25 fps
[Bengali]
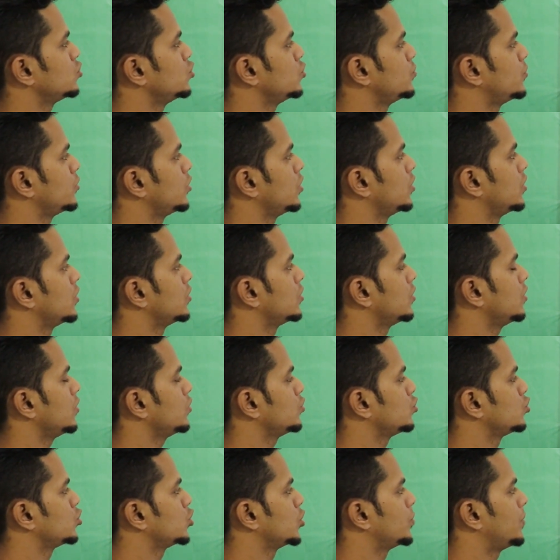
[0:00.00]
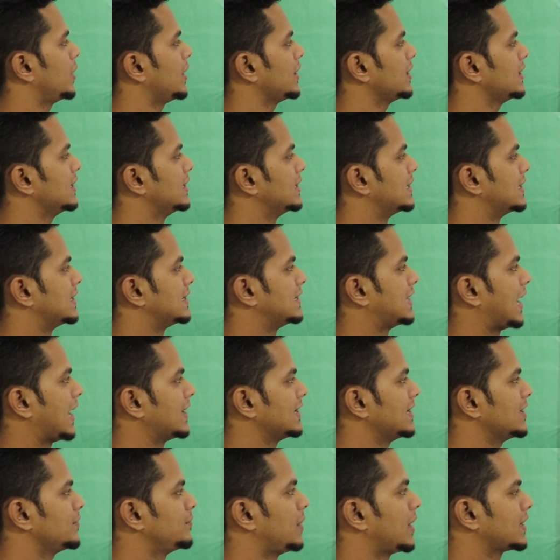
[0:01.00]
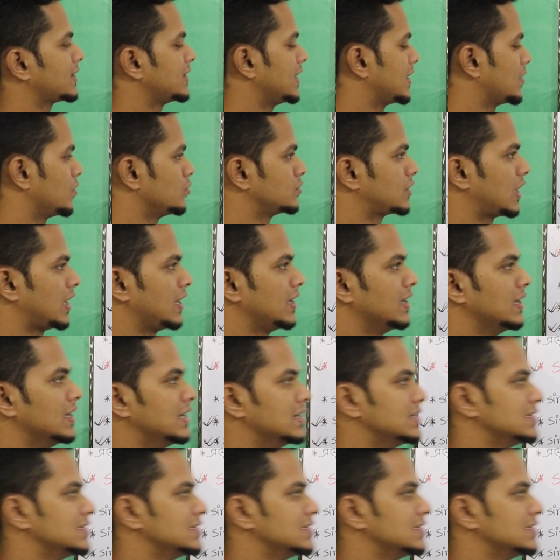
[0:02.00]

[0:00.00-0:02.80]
টু উপরে হলো রুট ওভার ডানের বাকি অ্যাঙ্গুল তাহলে